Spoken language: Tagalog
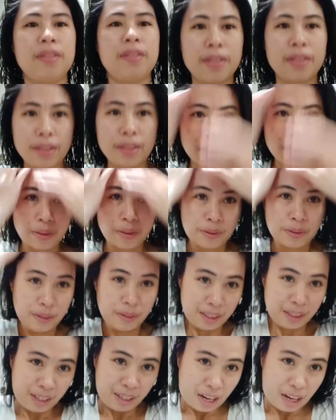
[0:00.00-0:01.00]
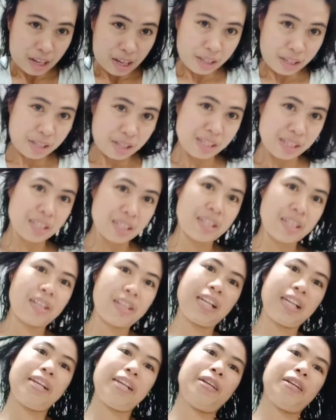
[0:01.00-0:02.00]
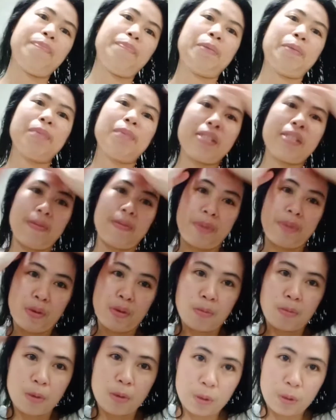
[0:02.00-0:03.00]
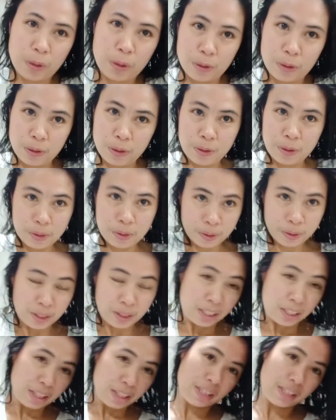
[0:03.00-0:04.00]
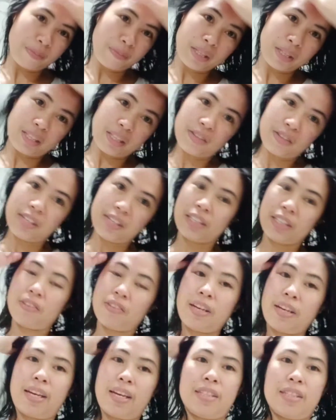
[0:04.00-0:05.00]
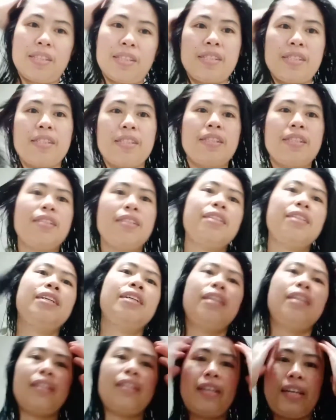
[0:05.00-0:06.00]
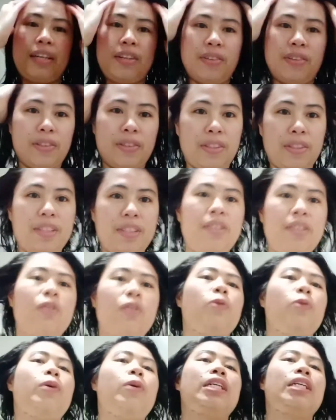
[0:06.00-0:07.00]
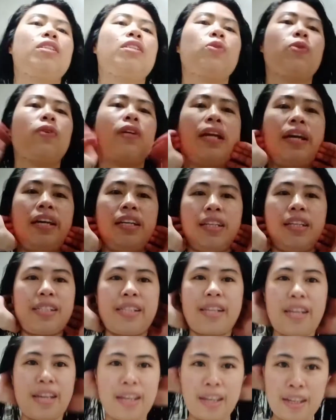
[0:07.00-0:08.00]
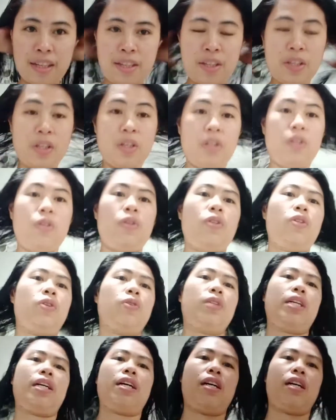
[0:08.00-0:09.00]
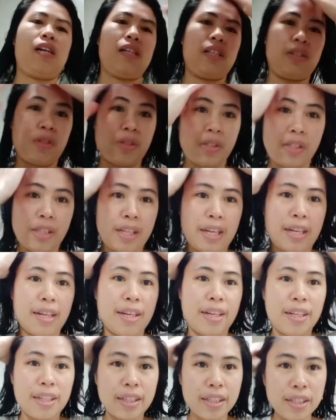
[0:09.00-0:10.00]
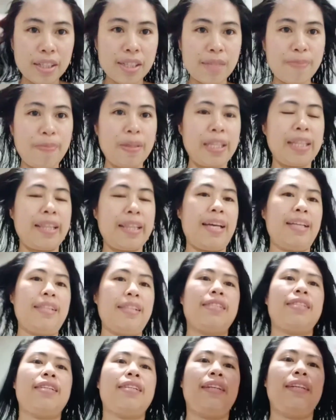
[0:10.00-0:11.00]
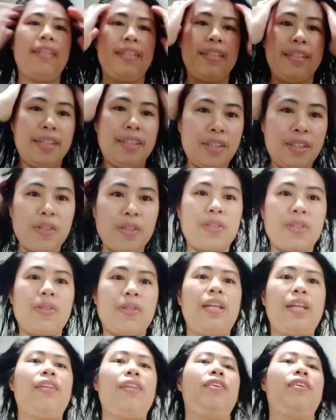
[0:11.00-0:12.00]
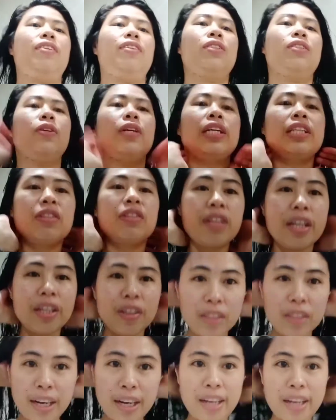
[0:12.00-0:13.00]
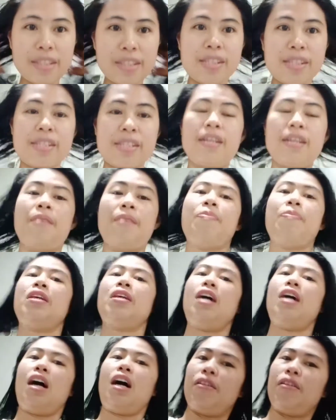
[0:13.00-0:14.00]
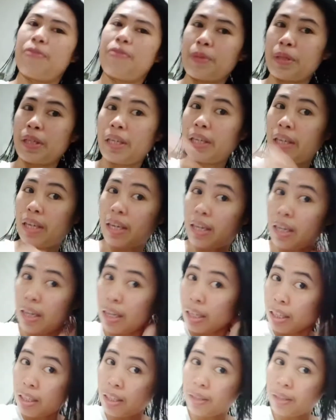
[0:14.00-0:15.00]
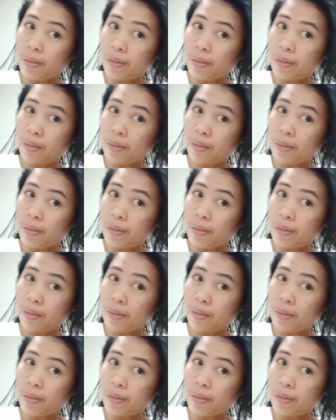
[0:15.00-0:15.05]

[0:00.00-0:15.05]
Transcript: So, As I said earlier, pagbasa pa yung buhok nyo, gamitin nyo lang yung hands. Ganon. Huwag suklayin kasi yun yung nakakakos ng split ends. So, ganon. So, ito na yun guys. After ng